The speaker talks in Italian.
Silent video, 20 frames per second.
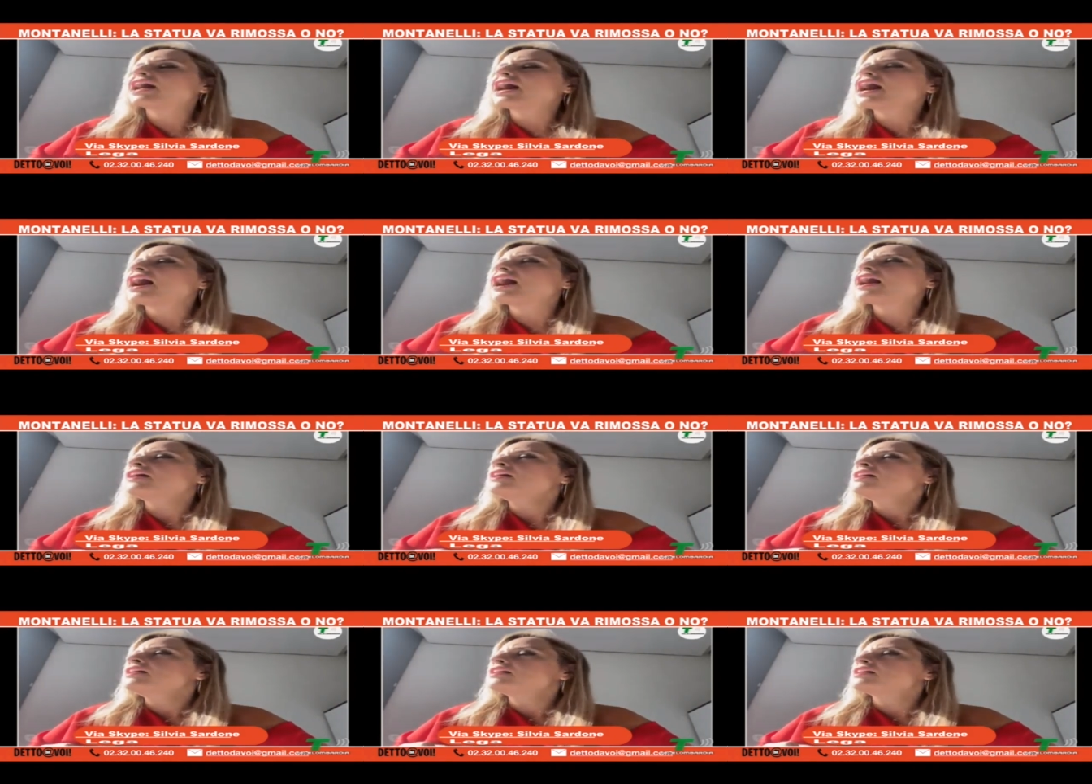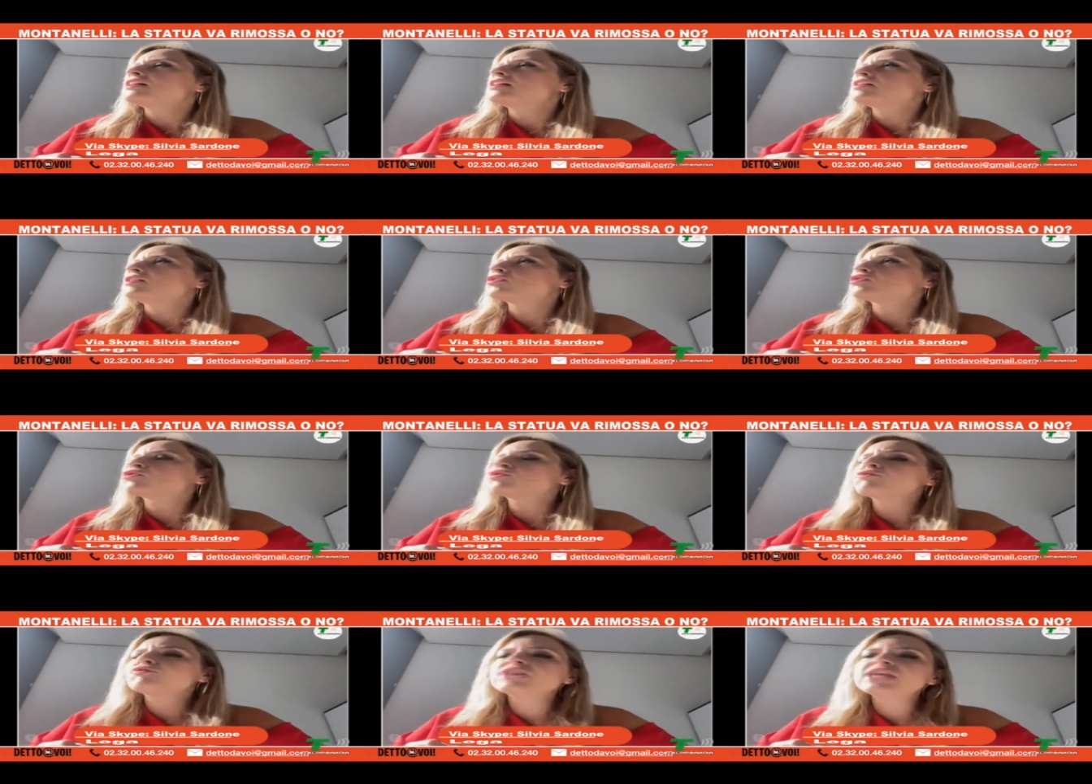a eh,
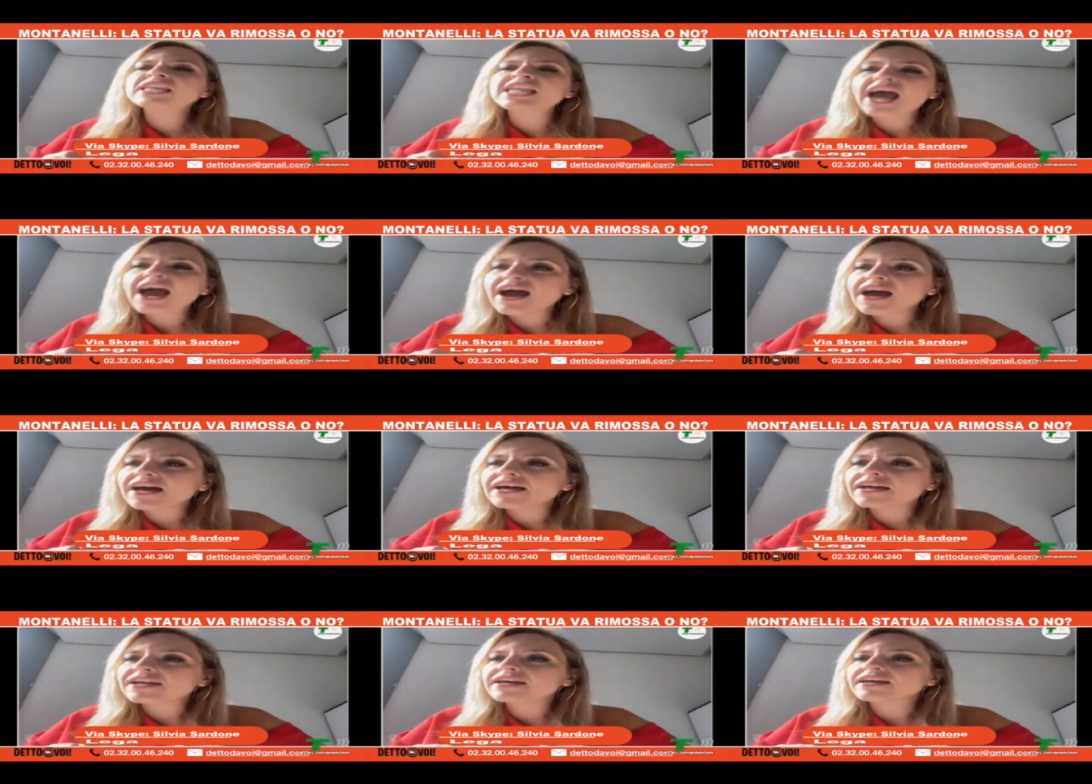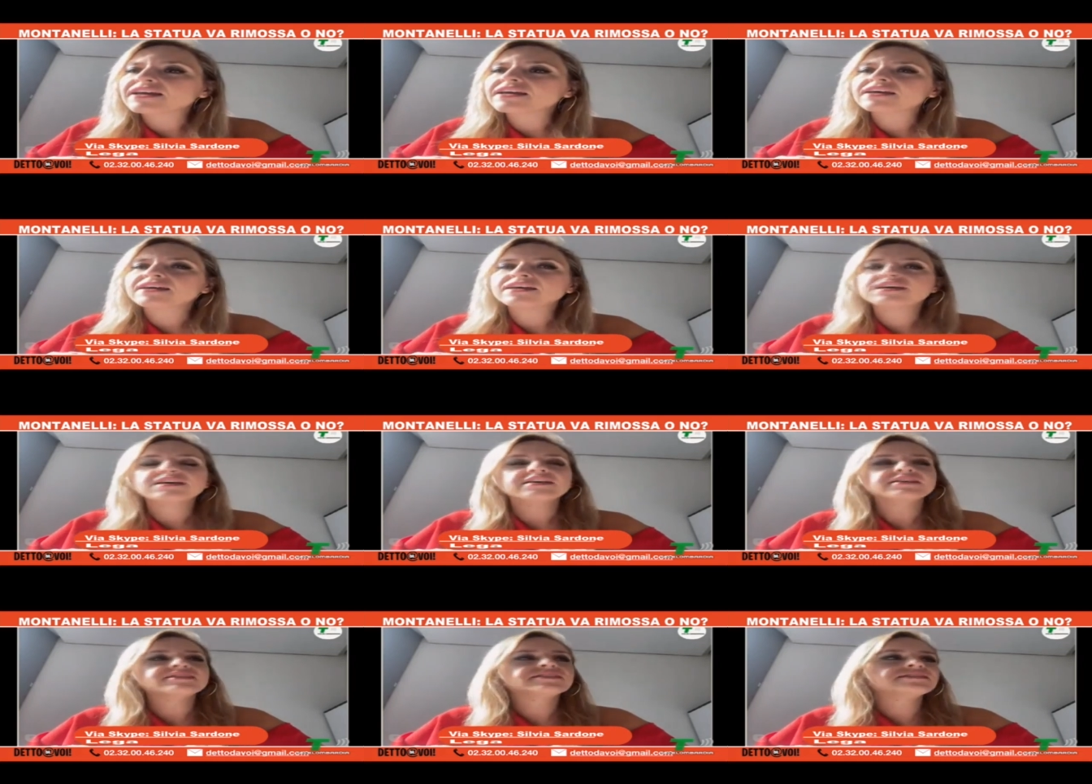rovinare eh,